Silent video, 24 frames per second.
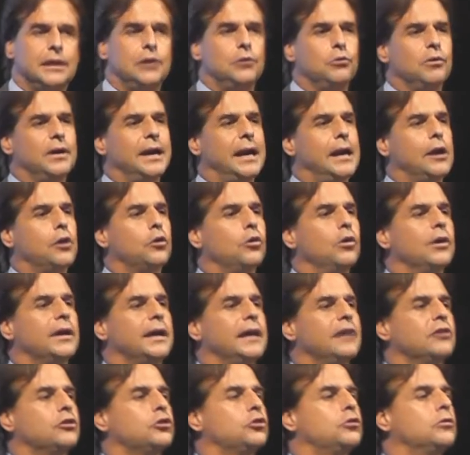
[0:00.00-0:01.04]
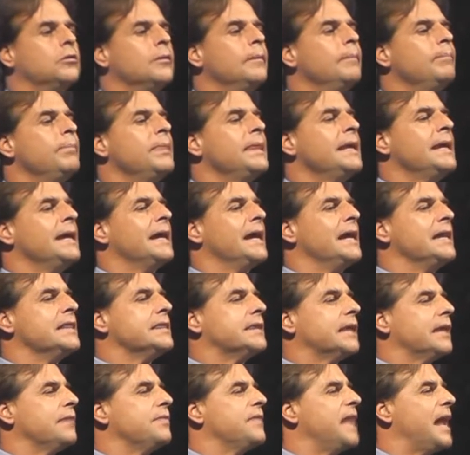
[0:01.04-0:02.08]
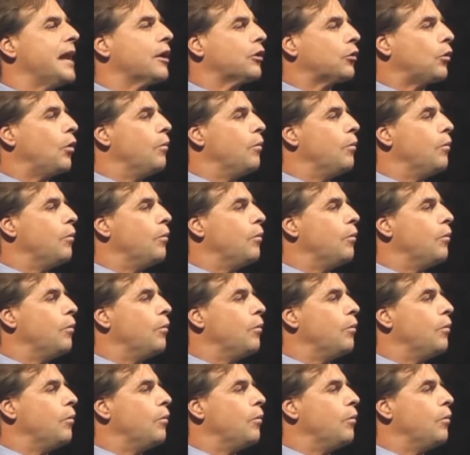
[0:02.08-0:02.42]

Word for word: tiene un gran rol que es entender,